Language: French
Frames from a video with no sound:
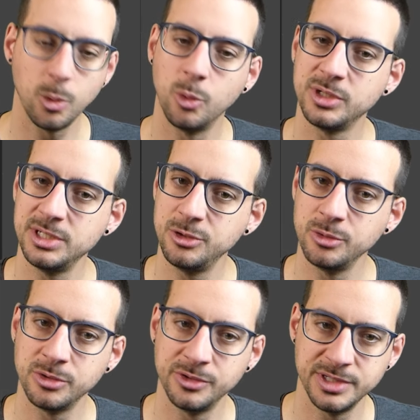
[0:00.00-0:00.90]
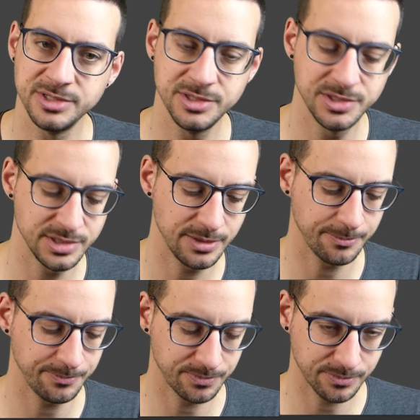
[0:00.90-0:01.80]
On quitte le mode Edit
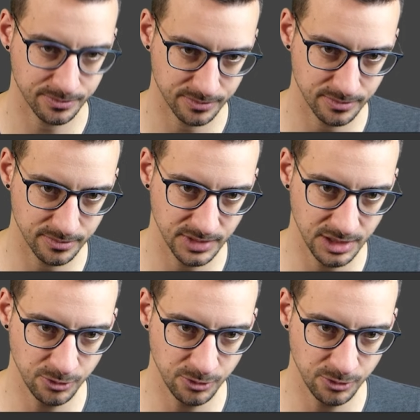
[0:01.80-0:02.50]
et